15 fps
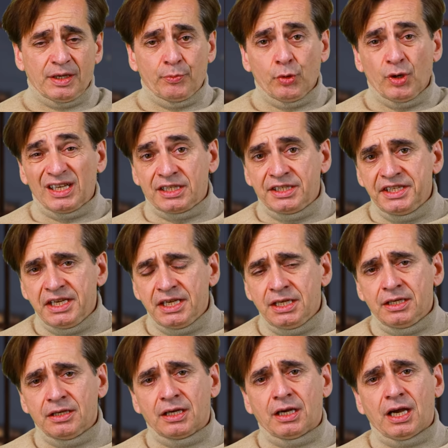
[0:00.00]
Ça peut être
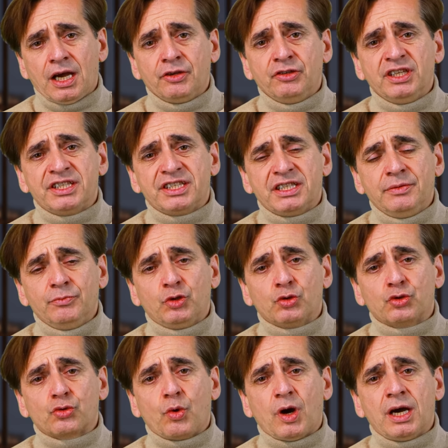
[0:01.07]
lié à une estime de
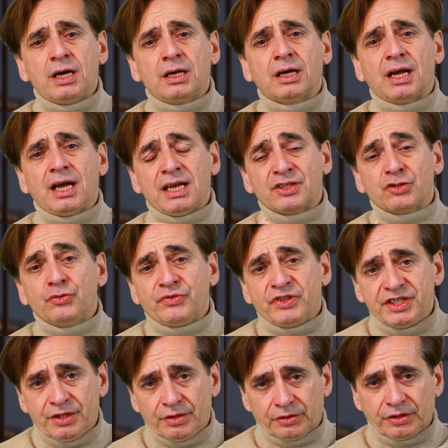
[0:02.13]
soi
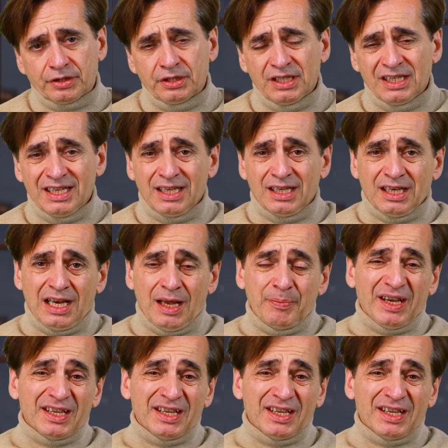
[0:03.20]
insuffisante. La